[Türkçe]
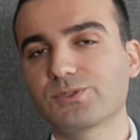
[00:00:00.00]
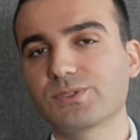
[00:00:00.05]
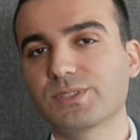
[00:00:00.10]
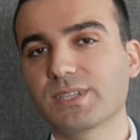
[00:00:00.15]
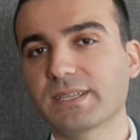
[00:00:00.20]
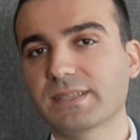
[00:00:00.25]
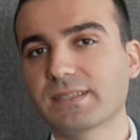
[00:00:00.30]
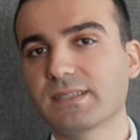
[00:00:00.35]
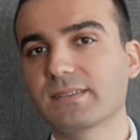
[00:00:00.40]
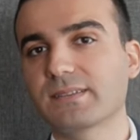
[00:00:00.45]

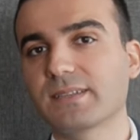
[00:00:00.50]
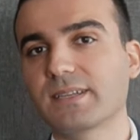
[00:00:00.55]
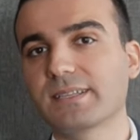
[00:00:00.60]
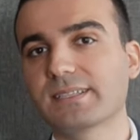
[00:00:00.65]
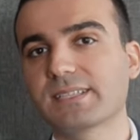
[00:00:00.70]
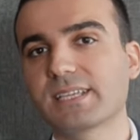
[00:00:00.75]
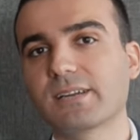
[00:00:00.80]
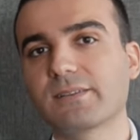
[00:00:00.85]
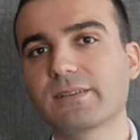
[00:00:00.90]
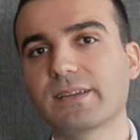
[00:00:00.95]
Net net
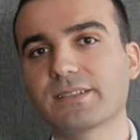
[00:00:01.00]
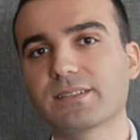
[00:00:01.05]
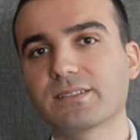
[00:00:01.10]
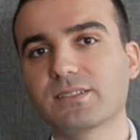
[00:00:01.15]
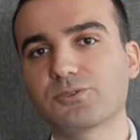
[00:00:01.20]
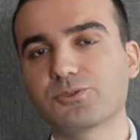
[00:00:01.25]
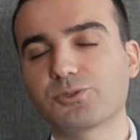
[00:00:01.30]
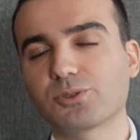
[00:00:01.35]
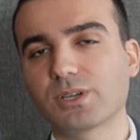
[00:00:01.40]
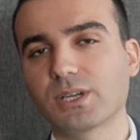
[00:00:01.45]
rezervlerde de
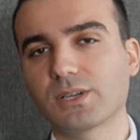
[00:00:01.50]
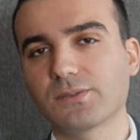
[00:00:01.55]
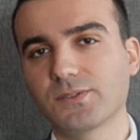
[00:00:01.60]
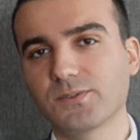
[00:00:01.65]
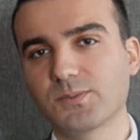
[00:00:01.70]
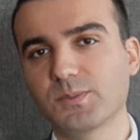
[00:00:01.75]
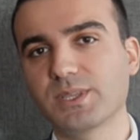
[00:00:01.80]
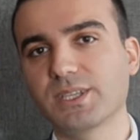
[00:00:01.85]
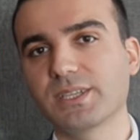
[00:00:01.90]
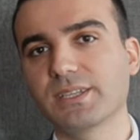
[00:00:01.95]
çok
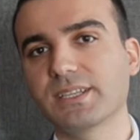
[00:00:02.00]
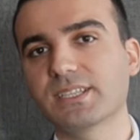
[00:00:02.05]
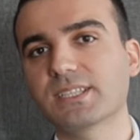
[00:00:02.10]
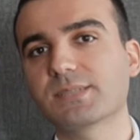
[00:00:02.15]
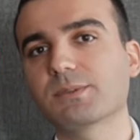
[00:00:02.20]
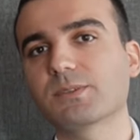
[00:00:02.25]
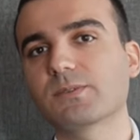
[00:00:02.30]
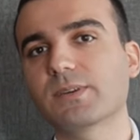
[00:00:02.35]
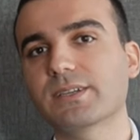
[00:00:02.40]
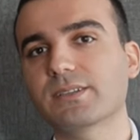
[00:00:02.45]
hafif bir
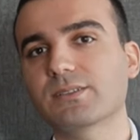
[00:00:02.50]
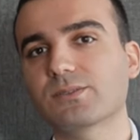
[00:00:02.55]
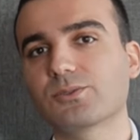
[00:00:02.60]
iyileşme var.